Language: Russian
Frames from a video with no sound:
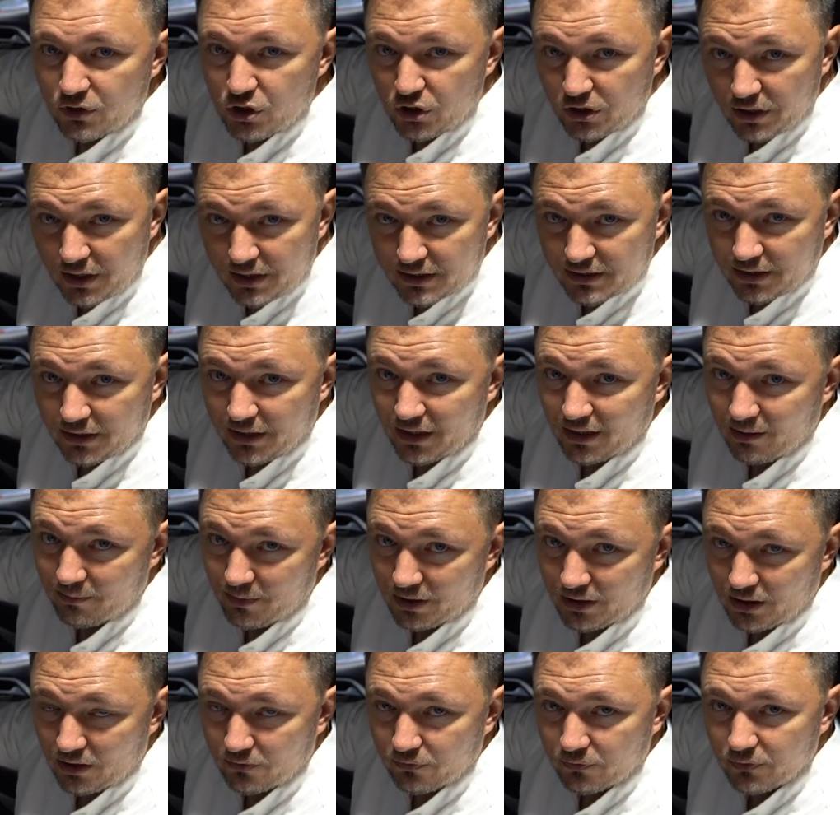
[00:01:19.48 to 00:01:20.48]
400
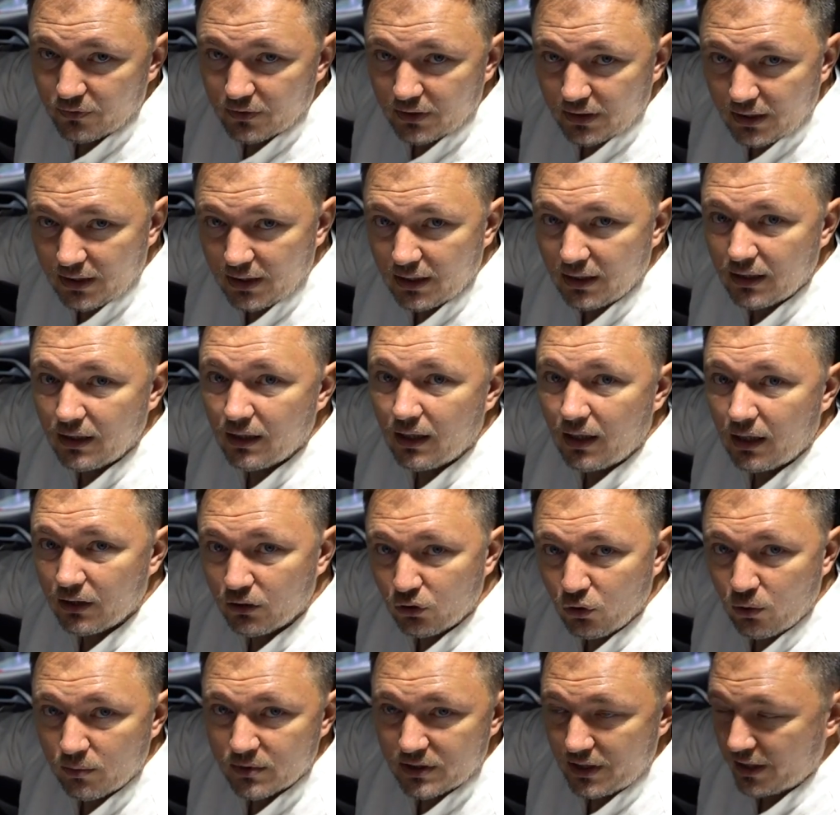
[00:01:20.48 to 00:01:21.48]
километров на
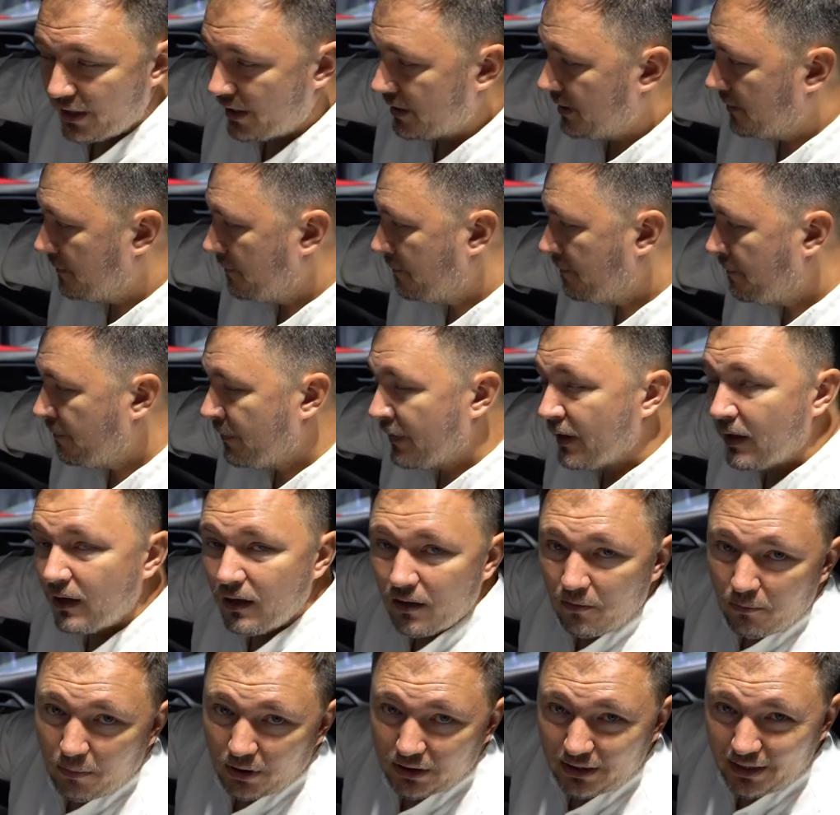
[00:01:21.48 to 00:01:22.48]
одном заряде.
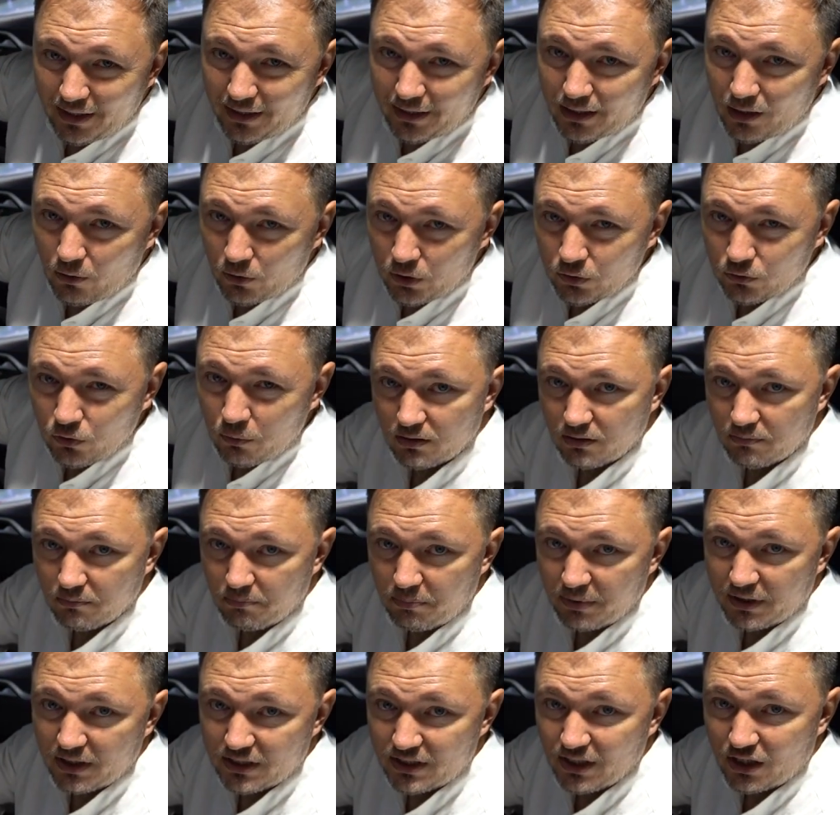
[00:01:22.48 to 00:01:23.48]
Батарейка у него
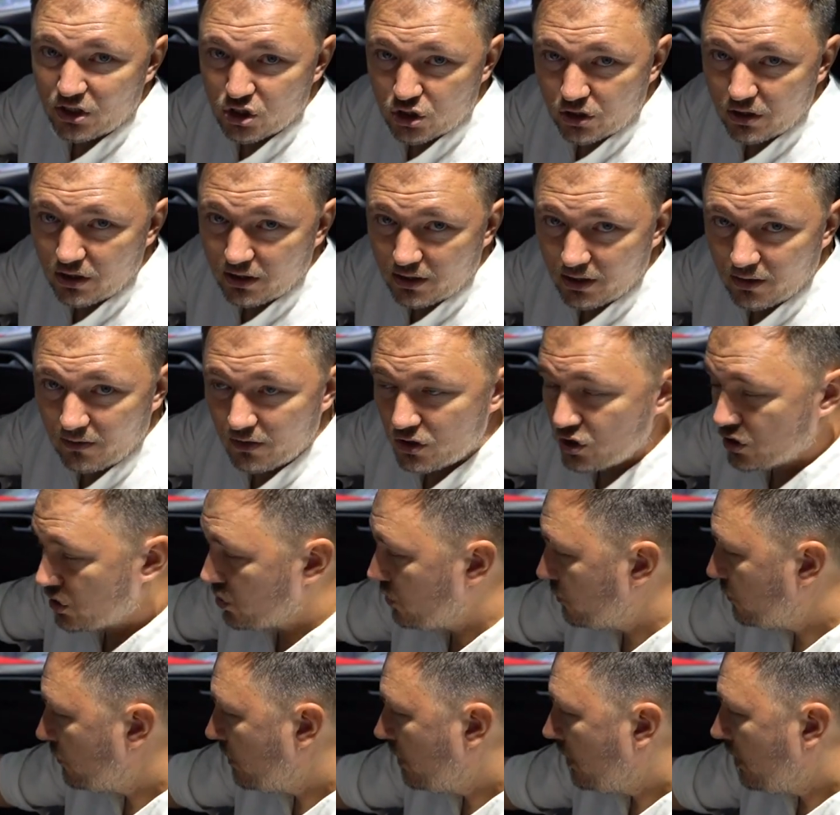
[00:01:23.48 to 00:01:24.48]
54
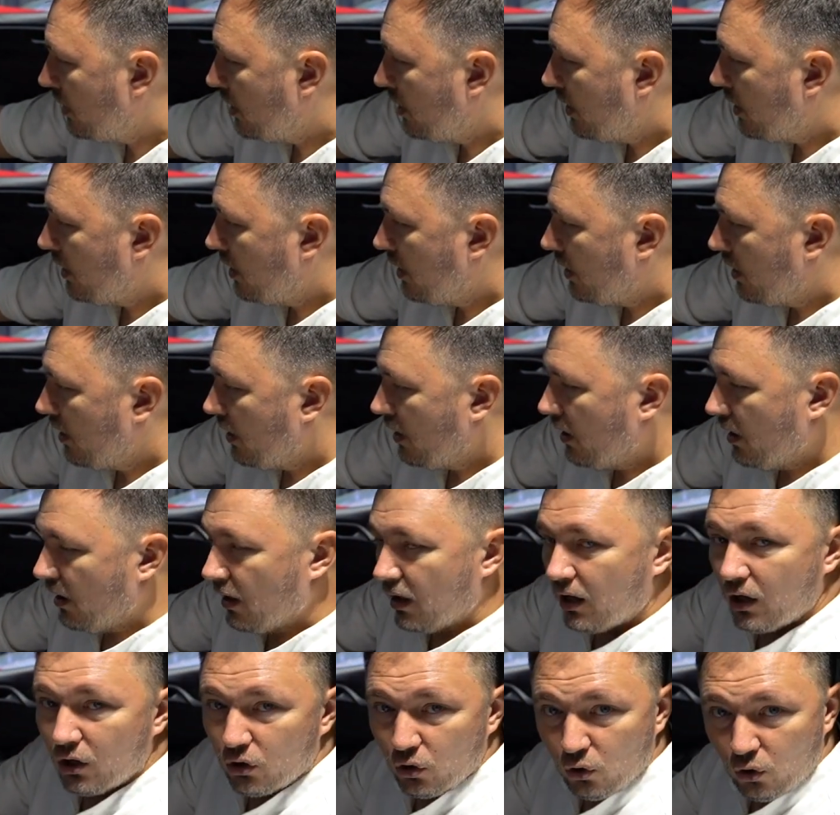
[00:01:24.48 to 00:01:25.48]
киловатт-часов,
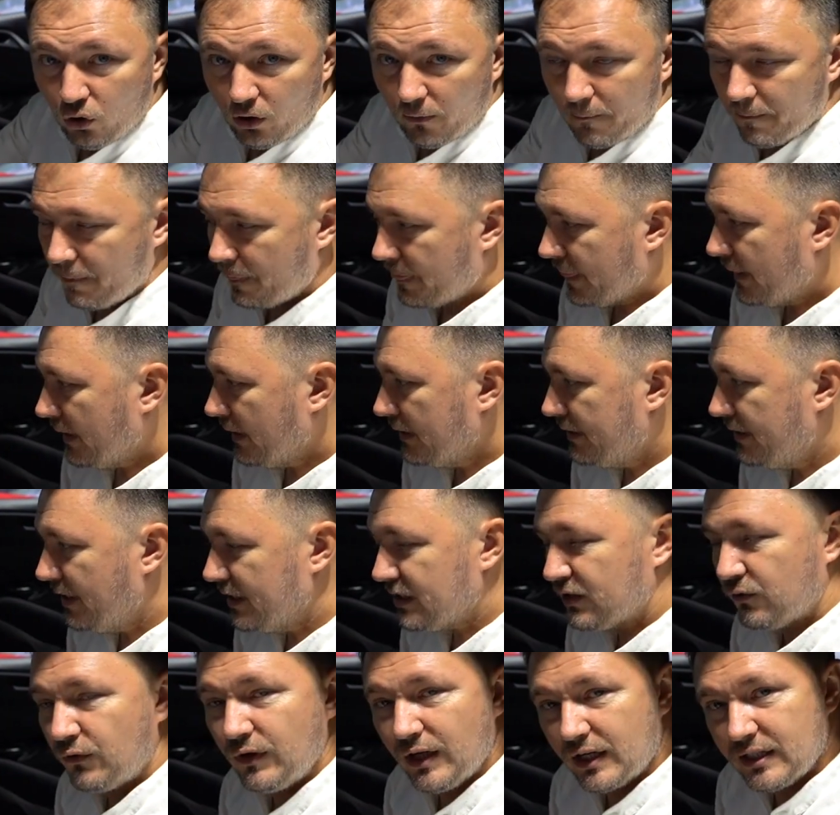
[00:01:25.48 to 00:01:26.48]
но
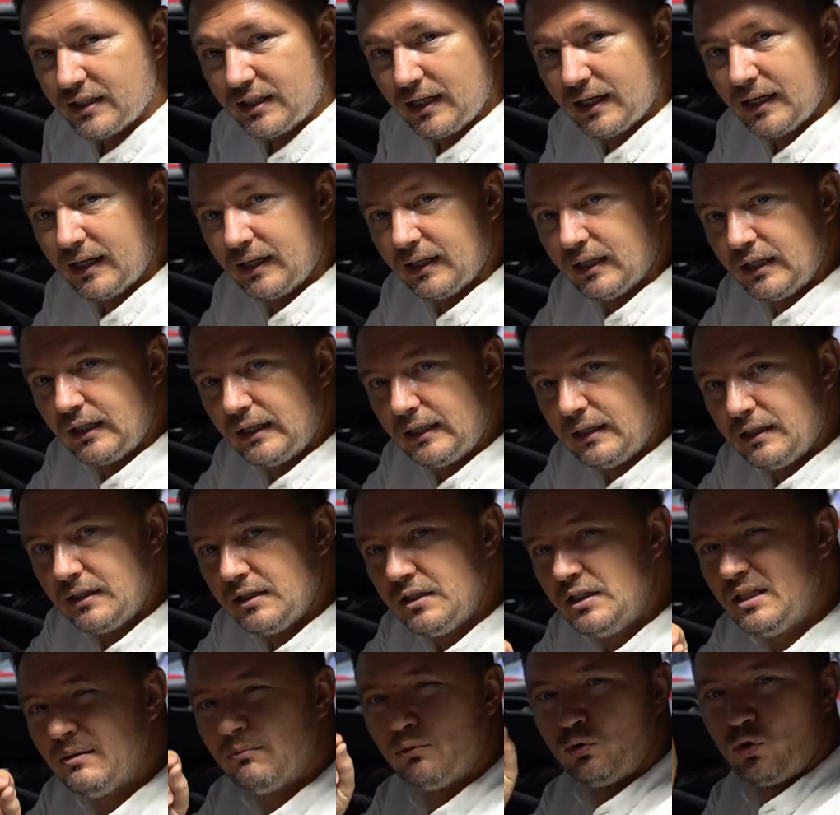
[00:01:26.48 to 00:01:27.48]
есть версия
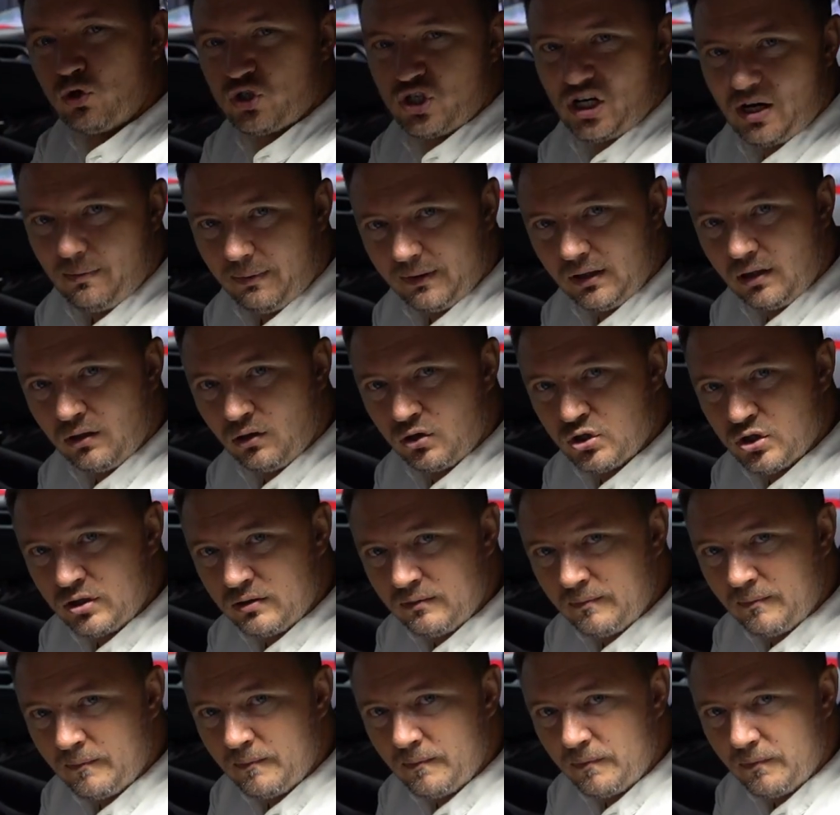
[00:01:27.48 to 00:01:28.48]
немножечко подороже,
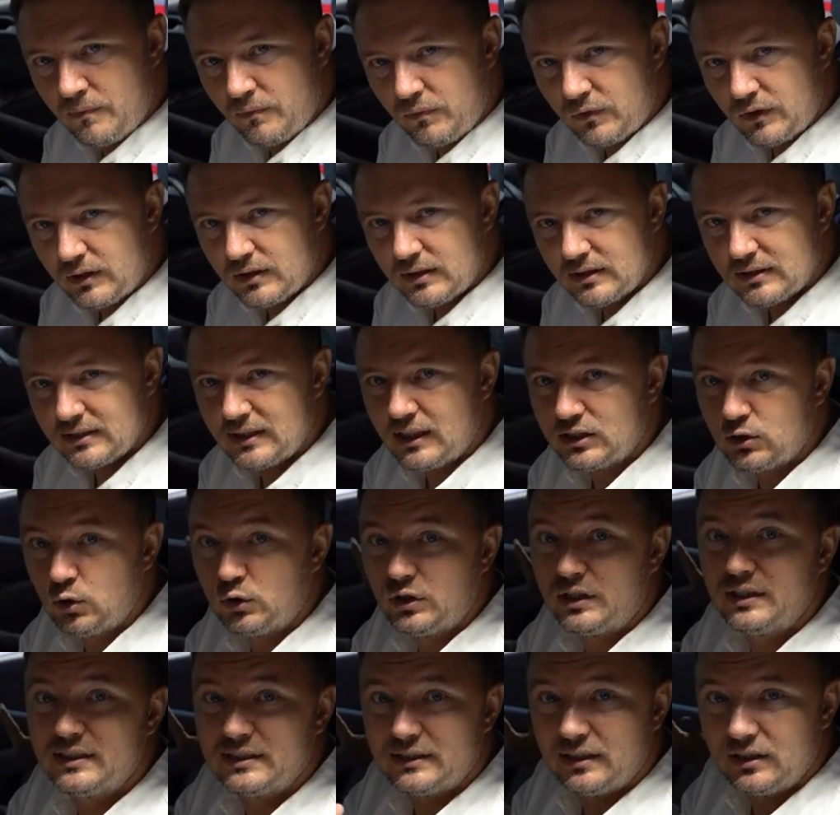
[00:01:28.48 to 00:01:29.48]
за
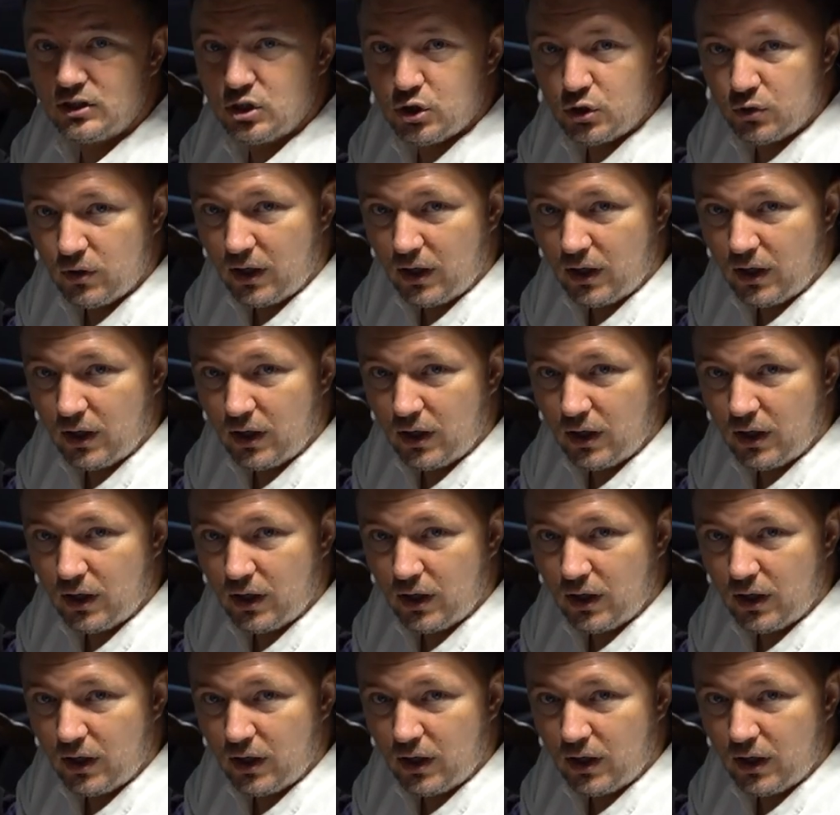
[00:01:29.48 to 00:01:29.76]
130 тысяч